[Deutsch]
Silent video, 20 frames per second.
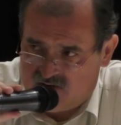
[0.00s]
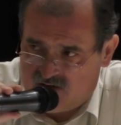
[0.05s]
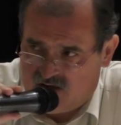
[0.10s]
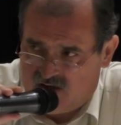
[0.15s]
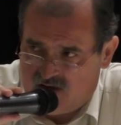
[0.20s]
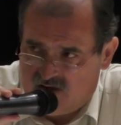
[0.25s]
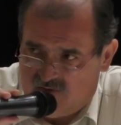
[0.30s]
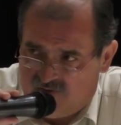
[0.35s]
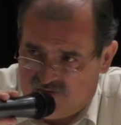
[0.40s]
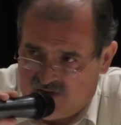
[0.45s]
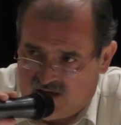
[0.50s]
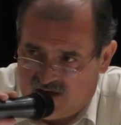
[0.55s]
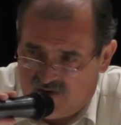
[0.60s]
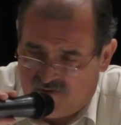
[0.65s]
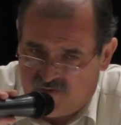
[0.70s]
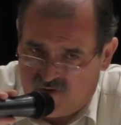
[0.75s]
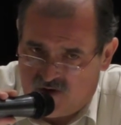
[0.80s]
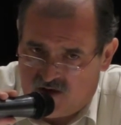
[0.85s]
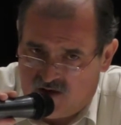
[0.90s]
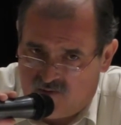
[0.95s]
ja,
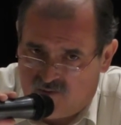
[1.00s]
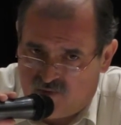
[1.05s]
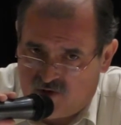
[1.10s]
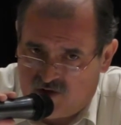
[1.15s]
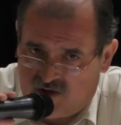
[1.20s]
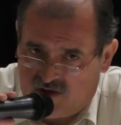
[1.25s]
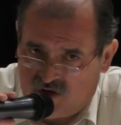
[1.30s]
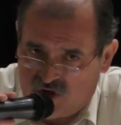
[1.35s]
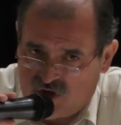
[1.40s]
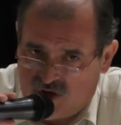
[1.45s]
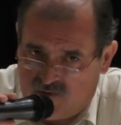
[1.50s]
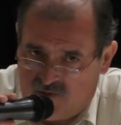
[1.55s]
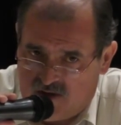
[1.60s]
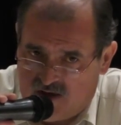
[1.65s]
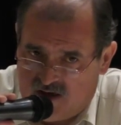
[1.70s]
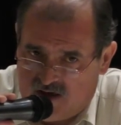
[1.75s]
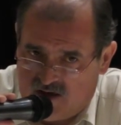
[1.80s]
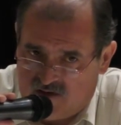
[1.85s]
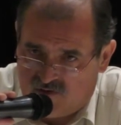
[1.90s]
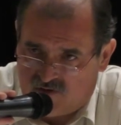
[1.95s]
dafür eine politische
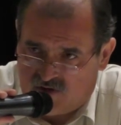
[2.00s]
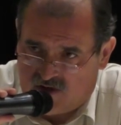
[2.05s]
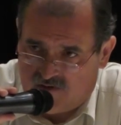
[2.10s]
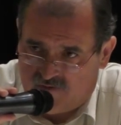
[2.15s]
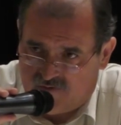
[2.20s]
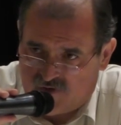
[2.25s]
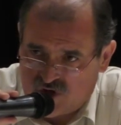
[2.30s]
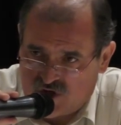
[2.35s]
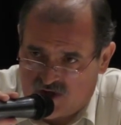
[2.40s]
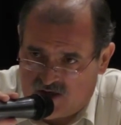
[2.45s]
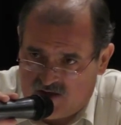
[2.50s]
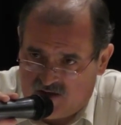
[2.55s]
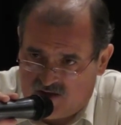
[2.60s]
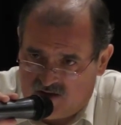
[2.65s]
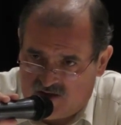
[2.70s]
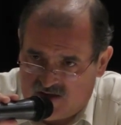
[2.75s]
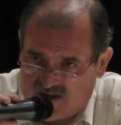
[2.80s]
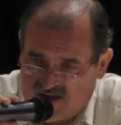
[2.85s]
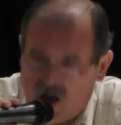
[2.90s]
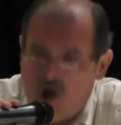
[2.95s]
Mehrheit und ein
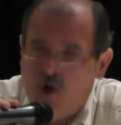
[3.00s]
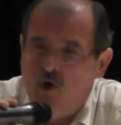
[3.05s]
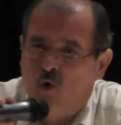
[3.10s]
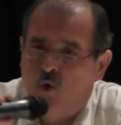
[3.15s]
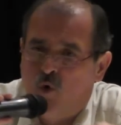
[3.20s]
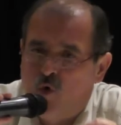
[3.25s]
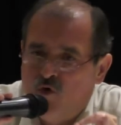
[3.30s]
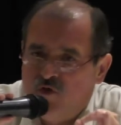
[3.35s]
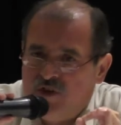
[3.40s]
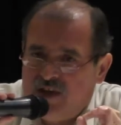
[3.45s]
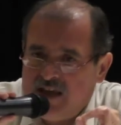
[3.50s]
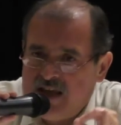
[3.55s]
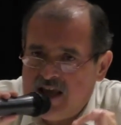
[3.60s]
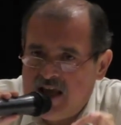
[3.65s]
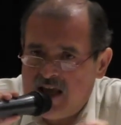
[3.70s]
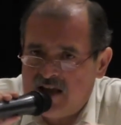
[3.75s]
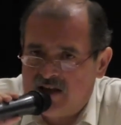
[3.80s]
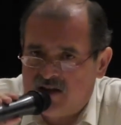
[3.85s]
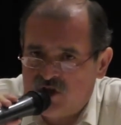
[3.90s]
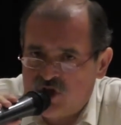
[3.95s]
Verständnis und
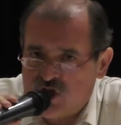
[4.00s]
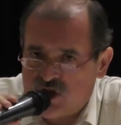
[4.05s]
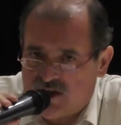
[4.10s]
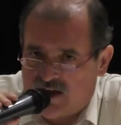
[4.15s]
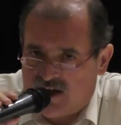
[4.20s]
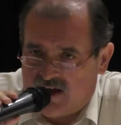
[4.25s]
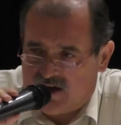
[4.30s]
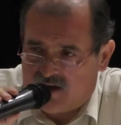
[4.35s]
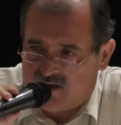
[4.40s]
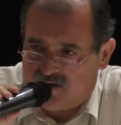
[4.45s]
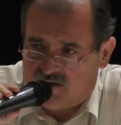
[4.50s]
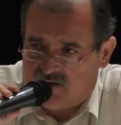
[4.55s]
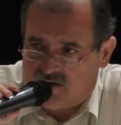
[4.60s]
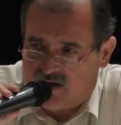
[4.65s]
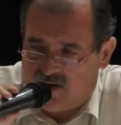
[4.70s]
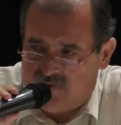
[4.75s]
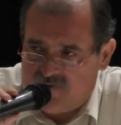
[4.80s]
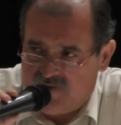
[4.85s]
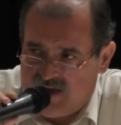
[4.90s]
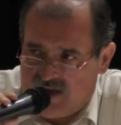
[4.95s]
jeder Staat
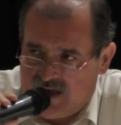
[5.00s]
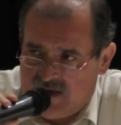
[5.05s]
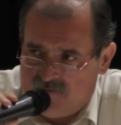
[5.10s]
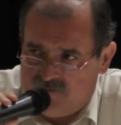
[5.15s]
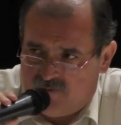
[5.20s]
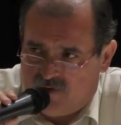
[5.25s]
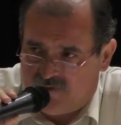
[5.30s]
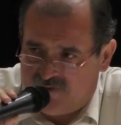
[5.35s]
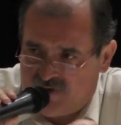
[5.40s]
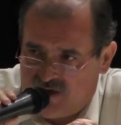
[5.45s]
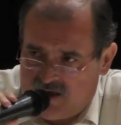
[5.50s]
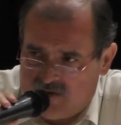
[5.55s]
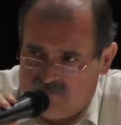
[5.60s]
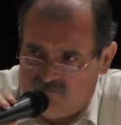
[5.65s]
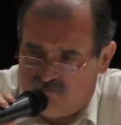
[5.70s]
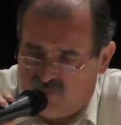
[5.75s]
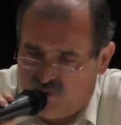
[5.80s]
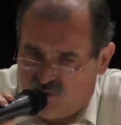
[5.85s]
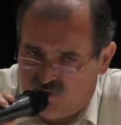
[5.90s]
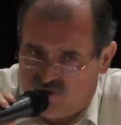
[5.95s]
an jedem, auf
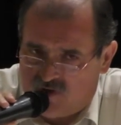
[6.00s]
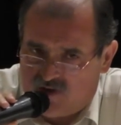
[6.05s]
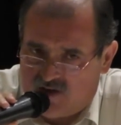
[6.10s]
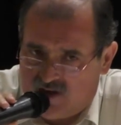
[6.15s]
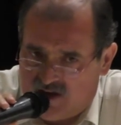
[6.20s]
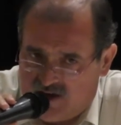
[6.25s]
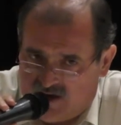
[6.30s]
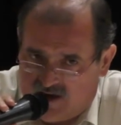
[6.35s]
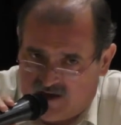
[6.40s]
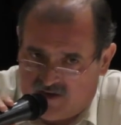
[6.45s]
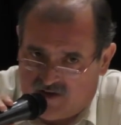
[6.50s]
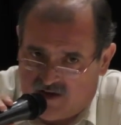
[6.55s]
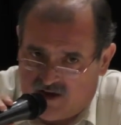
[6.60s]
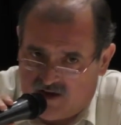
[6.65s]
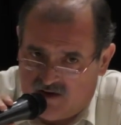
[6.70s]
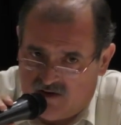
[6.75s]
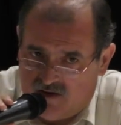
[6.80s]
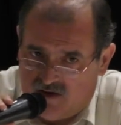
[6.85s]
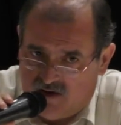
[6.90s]
jedem Punkt der Erde